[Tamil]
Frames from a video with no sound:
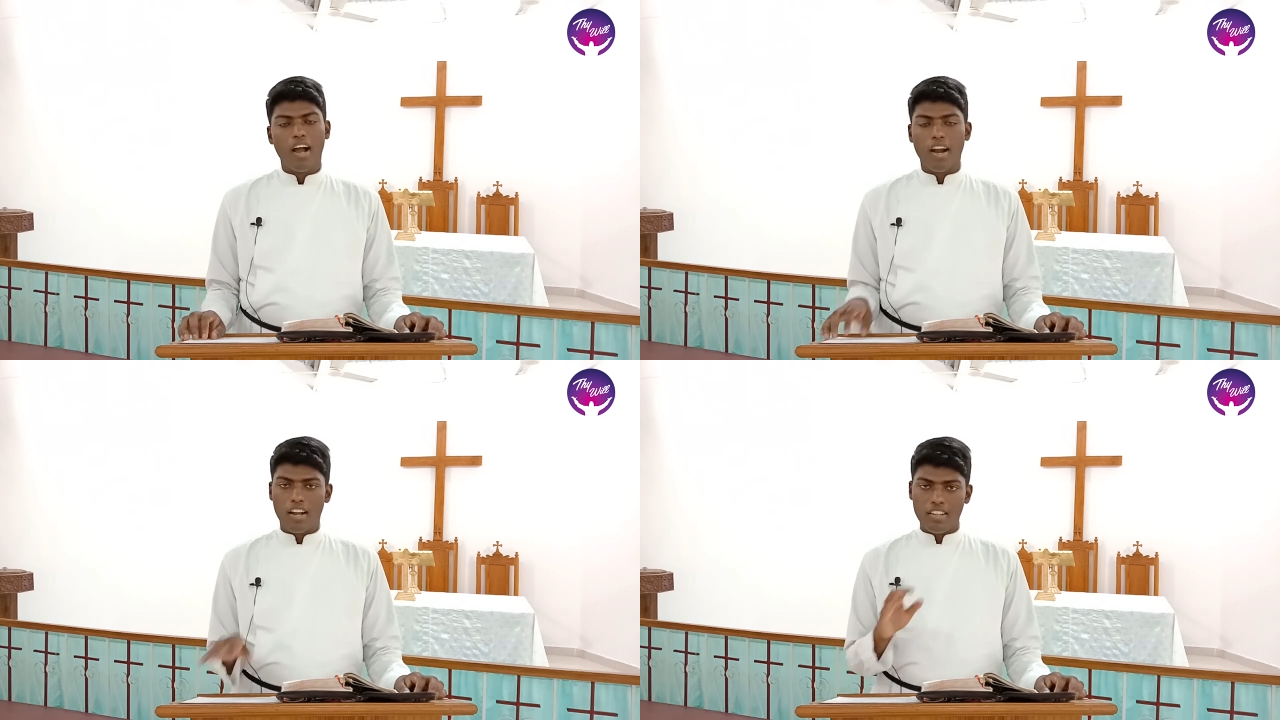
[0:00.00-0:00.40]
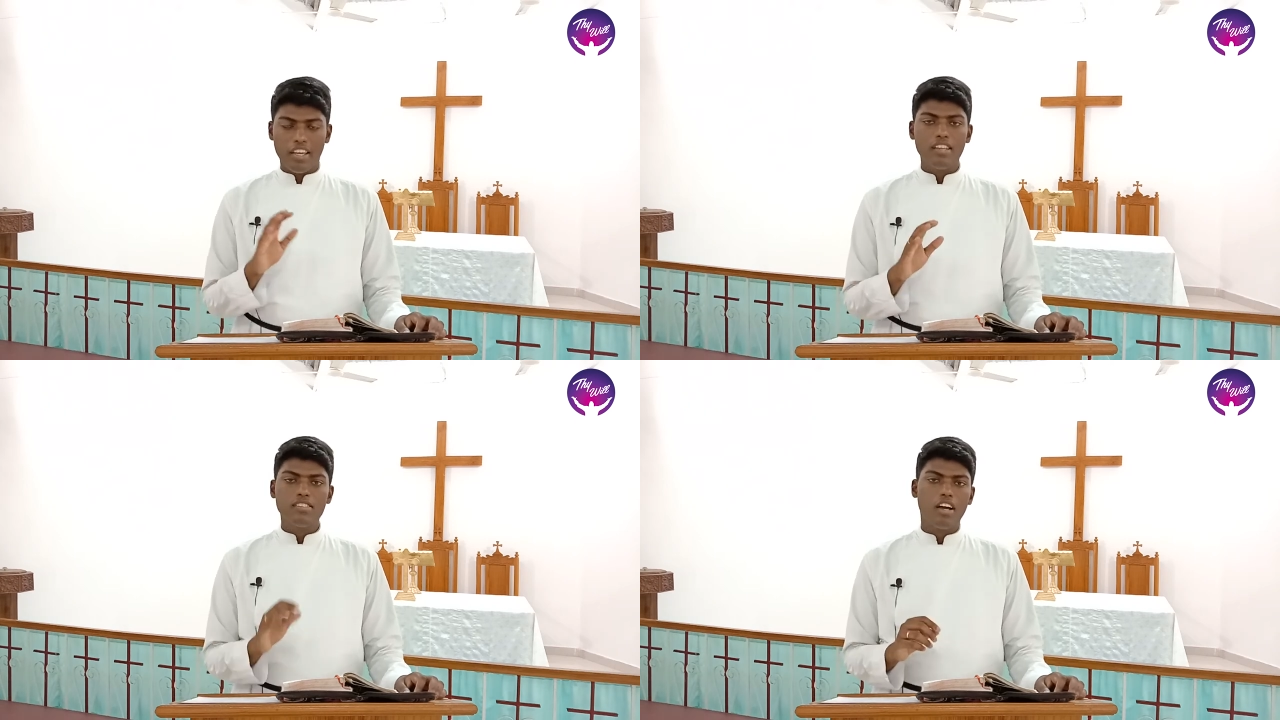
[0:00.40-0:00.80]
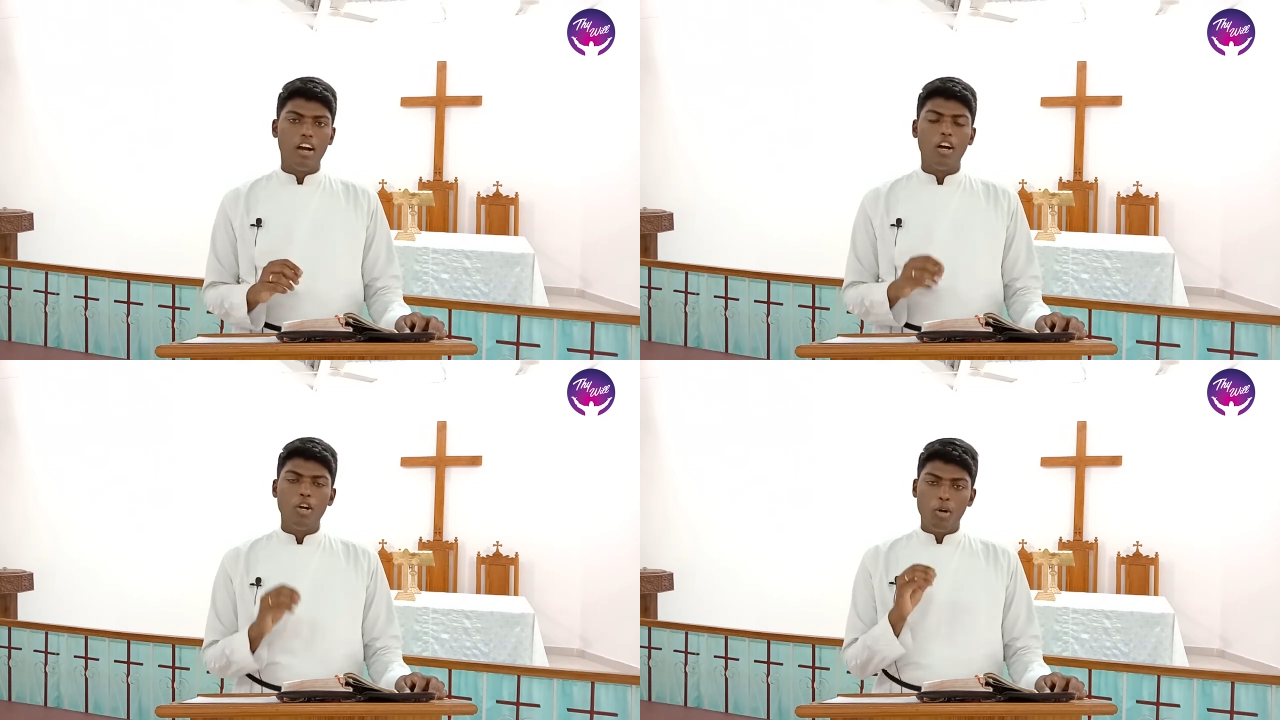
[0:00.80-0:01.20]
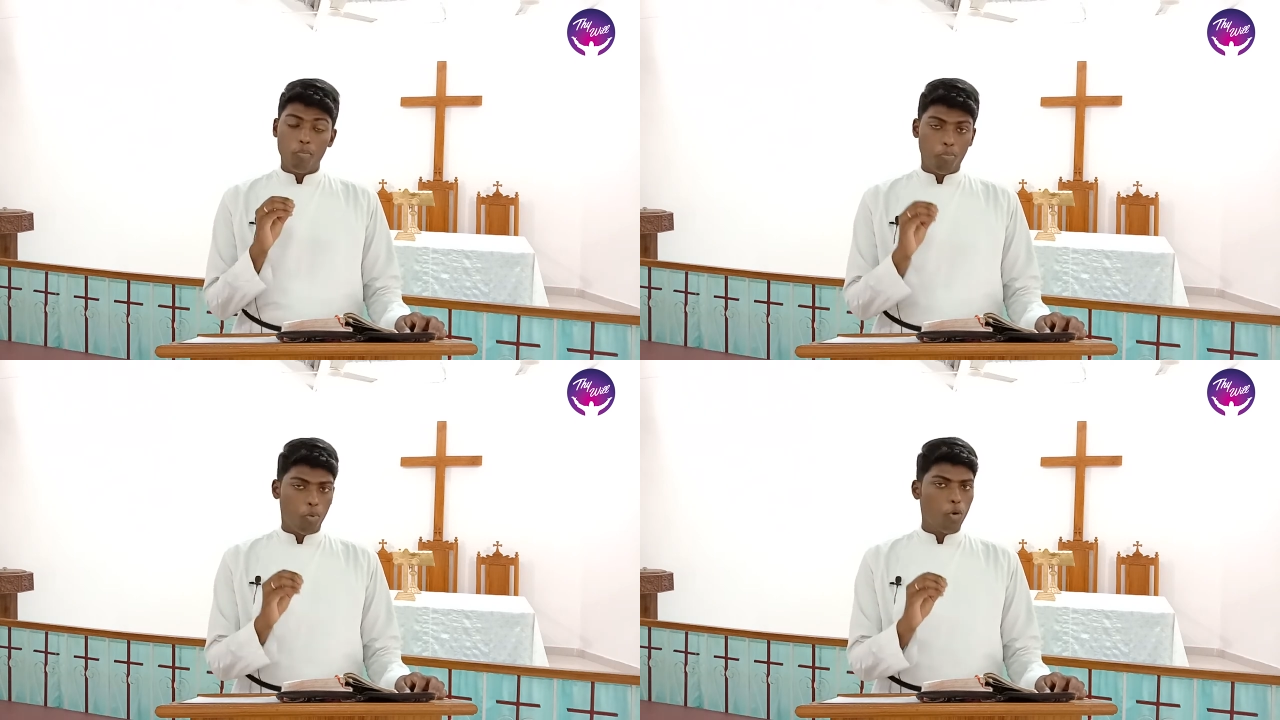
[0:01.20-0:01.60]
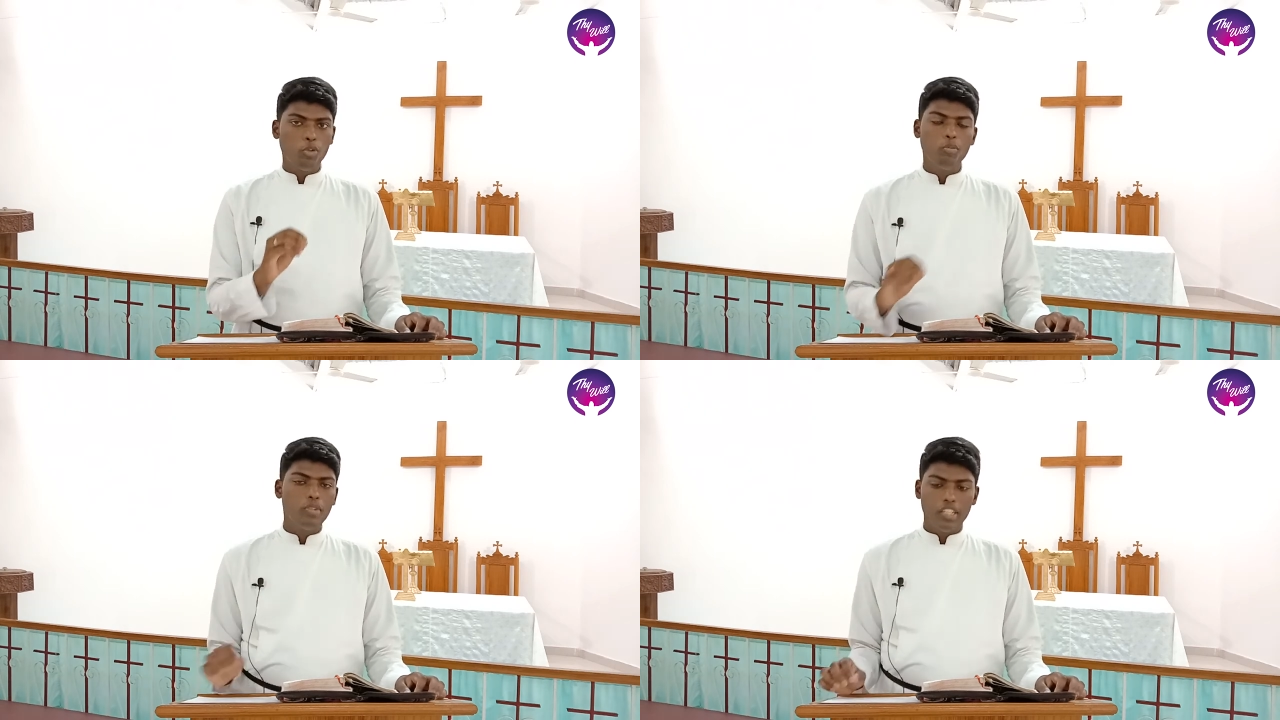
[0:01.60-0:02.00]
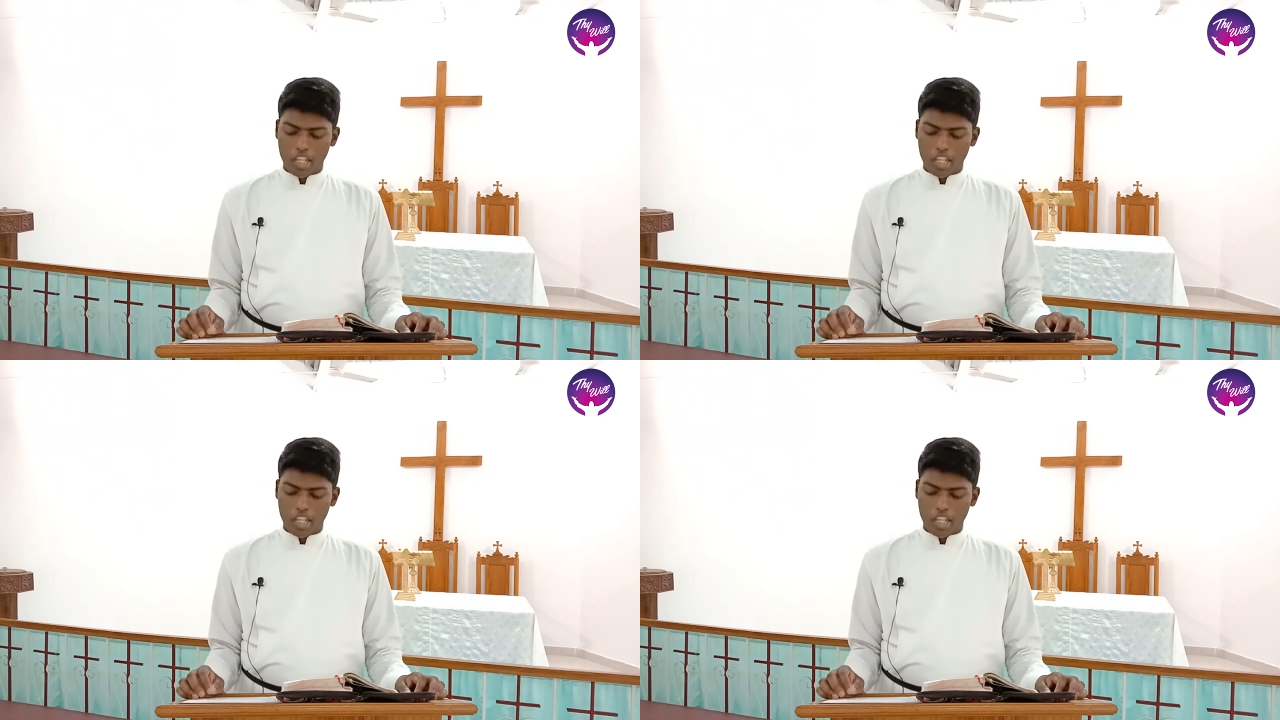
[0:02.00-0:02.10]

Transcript: ஆனால் ஏசா போதும்